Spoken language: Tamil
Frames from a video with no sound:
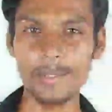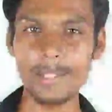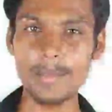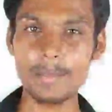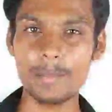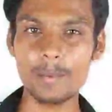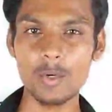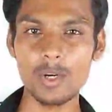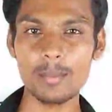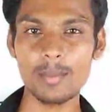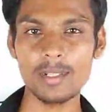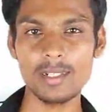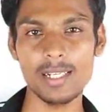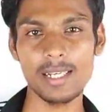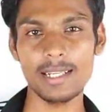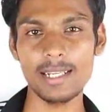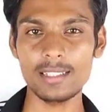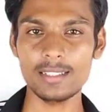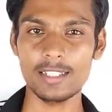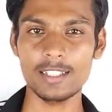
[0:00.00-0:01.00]
புலி பூனை மட்டும்
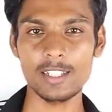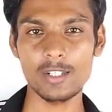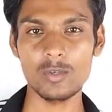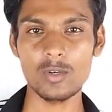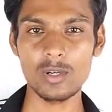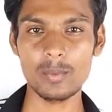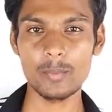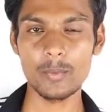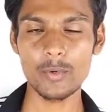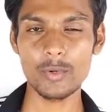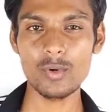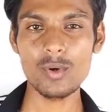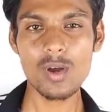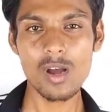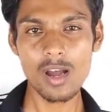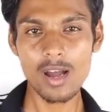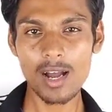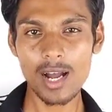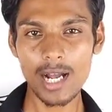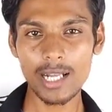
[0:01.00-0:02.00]
இல்லைங்க சிங்கம் கூட போகிறோம்
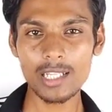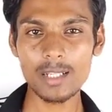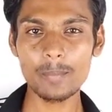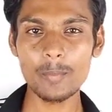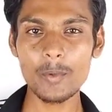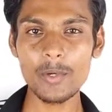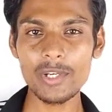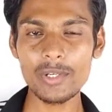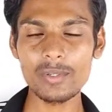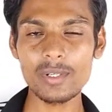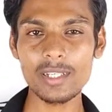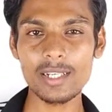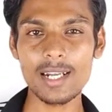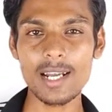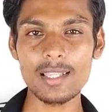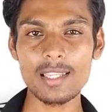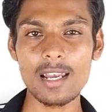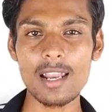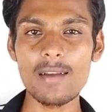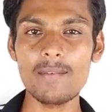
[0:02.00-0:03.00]
அந்த பூரிட்டு இருக்கிற
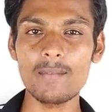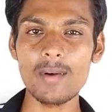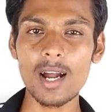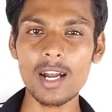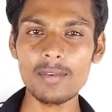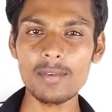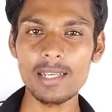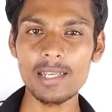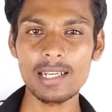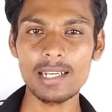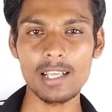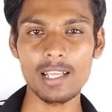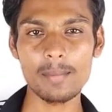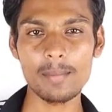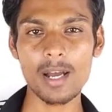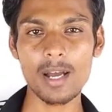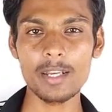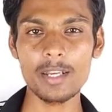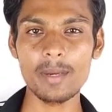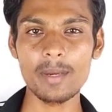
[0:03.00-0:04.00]
இடத்துல வானவில் கலர்
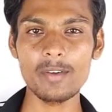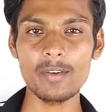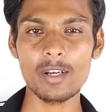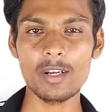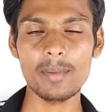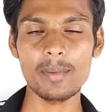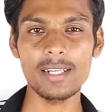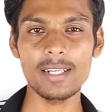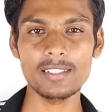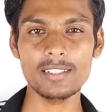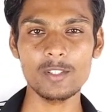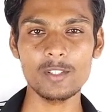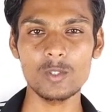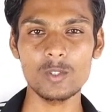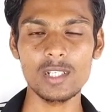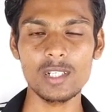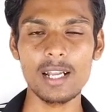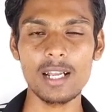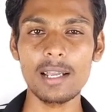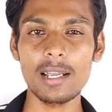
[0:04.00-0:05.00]
மாறி மாறி வர மாதிரி டிசைன்
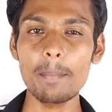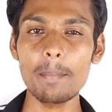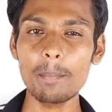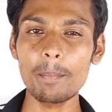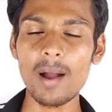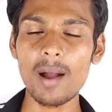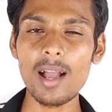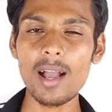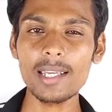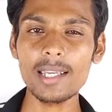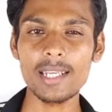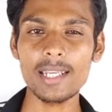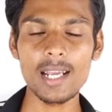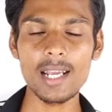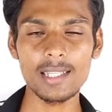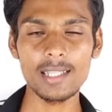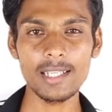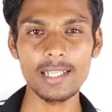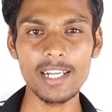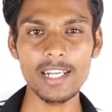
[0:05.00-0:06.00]
கொடுத்துருக்காங்க
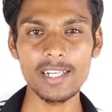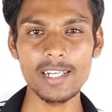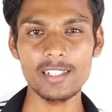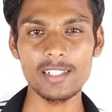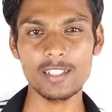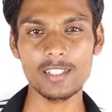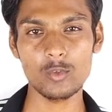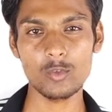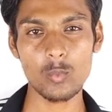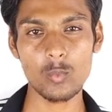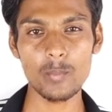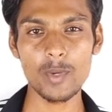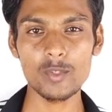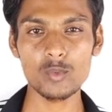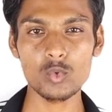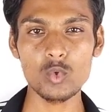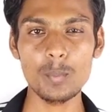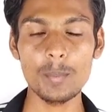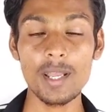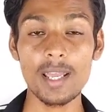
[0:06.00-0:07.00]
பார்க்கறதுக்கு அந்த கிரீடியன் டிசைன்
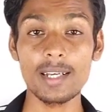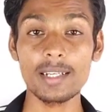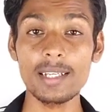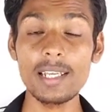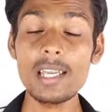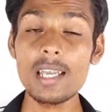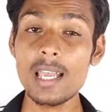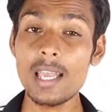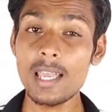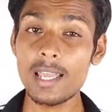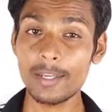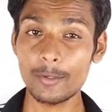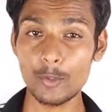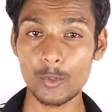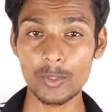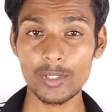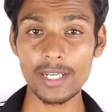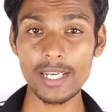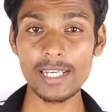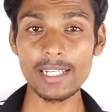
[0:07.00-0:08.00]
ரொம்ப சூப்பராக இருக்குது
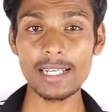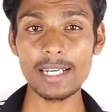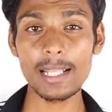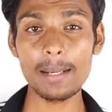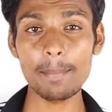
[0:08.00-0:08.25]
இங்கே ஒரு க்ரீன்